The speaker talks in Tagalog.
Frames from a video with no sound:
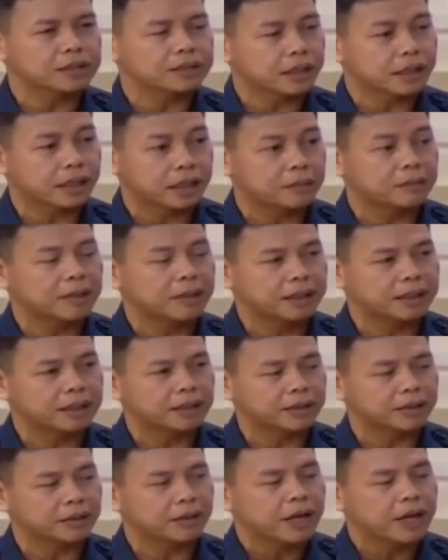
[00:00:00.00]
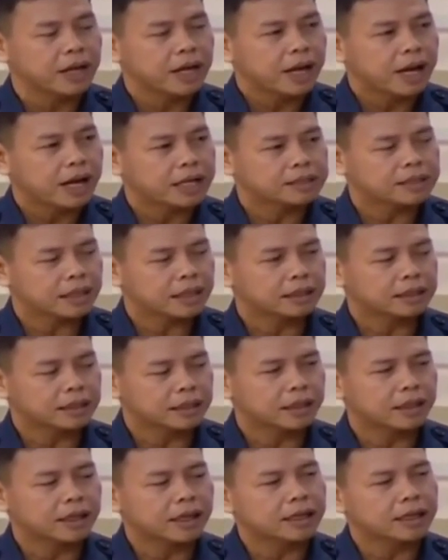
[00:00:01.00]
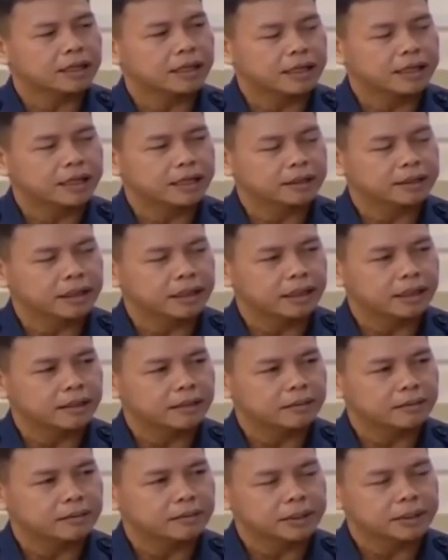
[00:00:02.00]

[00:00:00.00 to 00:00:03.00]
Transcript: as sa credibility ko, as a, a leading uh,